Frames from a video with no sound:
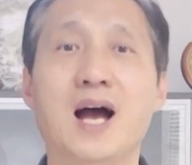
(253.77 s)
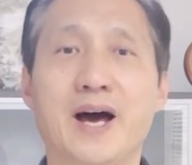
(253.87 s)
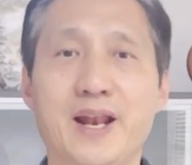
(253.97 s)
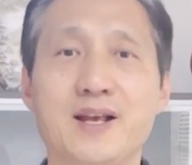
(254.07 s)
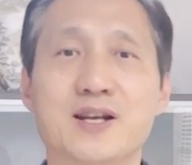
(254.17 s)

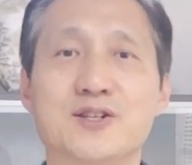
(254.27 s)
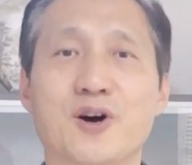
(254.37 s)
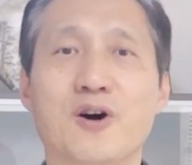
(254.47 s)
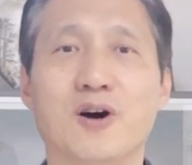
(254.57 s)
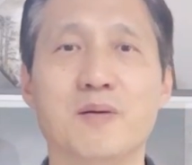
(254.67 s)

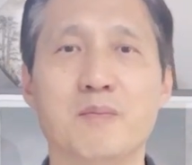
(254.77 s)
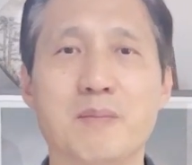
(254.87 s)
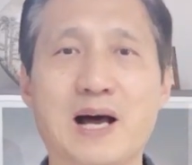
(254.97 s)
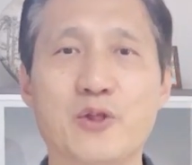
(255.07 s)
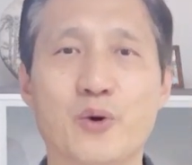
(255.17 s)
하나님께서
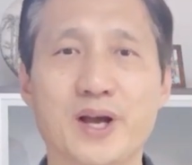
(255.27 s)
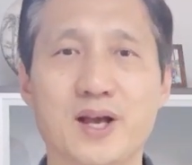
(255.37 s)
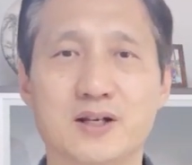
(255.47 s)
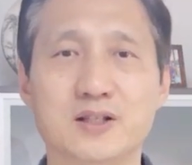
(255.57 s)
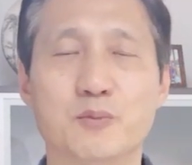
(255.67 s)

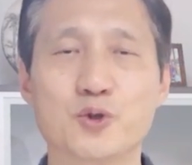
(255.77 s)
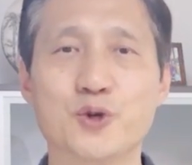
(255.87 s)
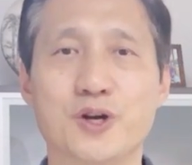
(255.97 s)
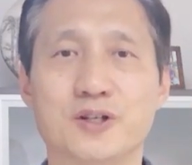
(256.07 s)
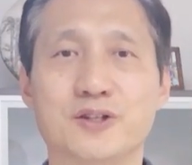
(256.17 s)
마노아의 그
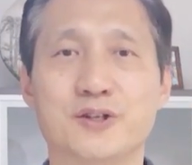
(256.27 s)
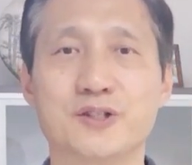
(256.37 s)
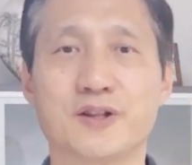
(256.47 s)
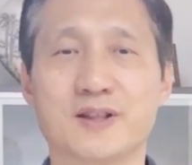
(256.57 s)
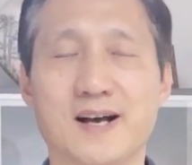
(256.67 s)
목소리를
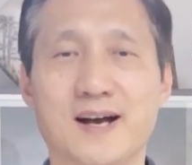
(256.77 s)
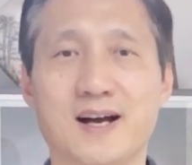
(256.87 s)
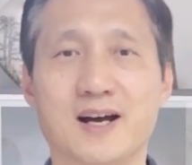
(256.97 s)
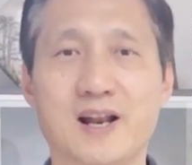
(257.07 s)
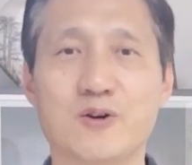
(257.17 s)

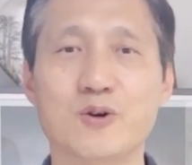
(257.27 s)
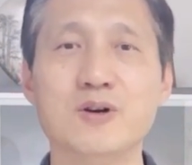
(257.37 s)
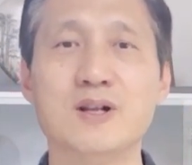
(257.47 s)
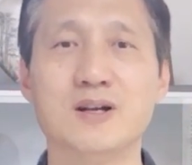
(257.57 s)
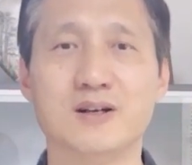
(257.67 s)

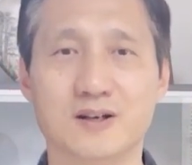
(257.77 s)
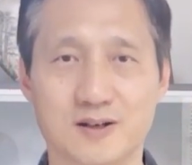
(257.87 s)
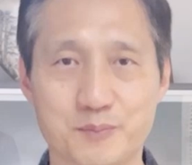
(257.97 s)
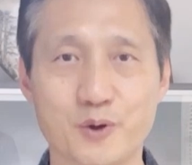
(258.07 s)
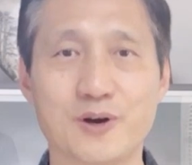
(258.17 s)
들으셨다라고
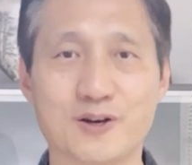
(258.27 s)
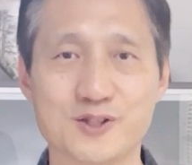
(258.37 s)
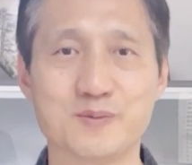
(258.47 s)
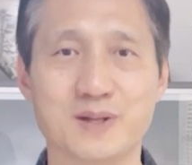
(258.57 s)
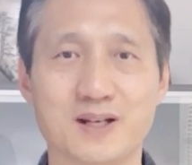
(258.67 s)
어, 표현하고
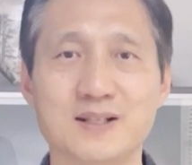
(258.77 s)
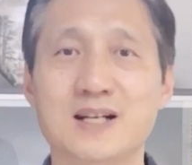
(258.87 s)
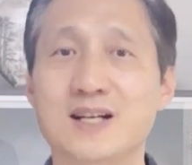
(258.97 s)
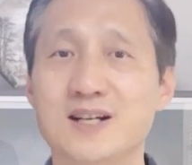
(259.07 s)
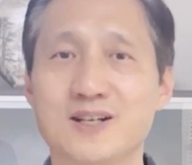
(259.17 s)
있습니다.
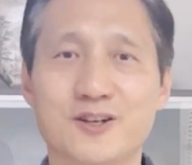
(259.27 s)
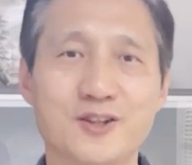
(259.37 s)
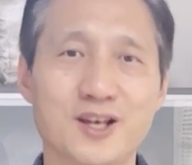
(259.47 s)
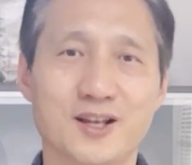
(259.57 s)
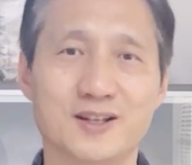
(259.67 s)

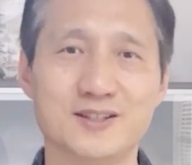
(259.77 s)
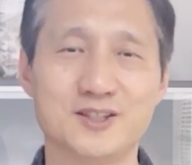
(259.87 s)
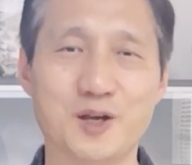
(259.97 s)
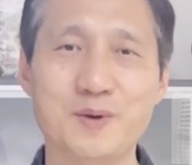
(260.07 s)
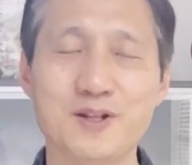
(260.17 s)
그런데
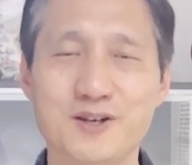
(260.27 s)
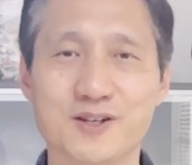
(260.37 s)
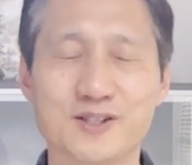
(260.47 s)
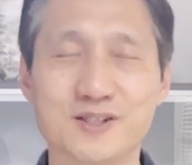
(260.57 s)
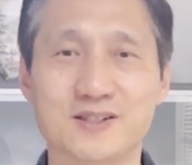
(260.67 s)
재미있는
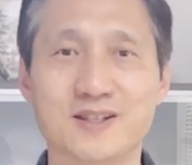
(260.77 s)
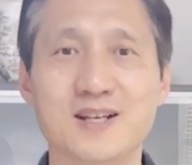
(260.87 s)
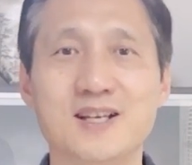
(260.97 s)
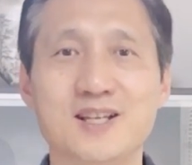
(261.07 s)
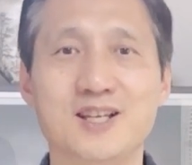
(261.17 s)
것은
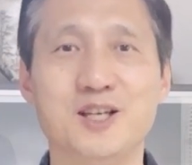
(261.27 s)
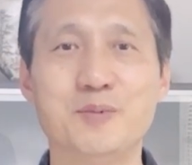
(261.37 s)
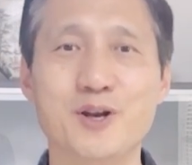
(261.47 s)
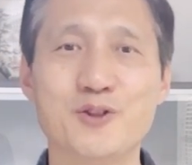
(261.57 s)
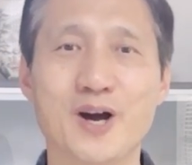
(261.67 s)

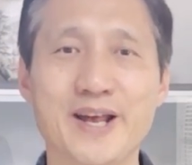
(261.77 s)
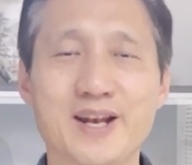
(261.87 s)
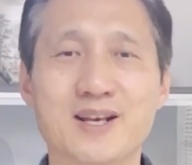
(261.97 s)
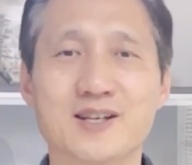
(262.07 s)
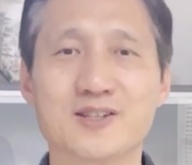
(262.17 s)
이번에도
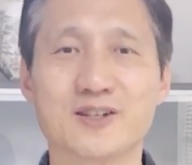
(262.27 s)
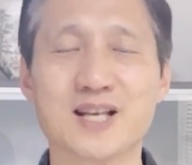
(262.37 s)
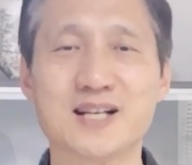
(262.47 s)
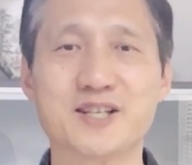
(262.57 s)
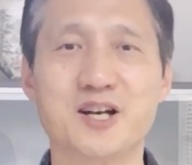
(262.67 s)
하나님께서
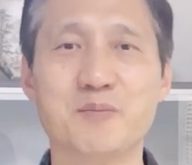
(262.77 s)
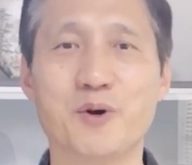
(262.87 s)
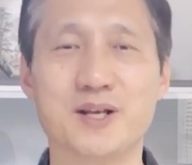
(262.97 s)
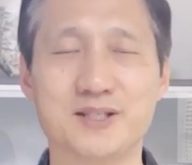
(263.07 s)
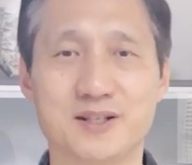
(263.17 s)
사자를
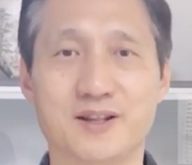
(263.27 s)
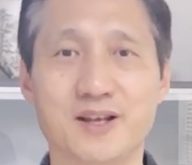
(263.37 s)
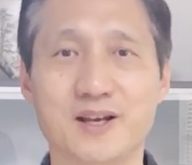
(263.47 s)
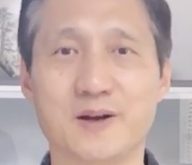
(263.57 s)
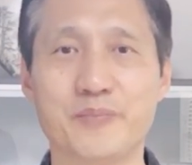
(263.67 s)

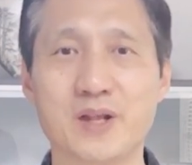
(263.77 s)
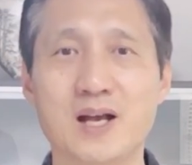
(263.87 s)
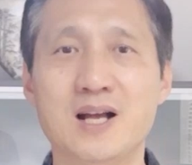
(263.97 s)
보내시는데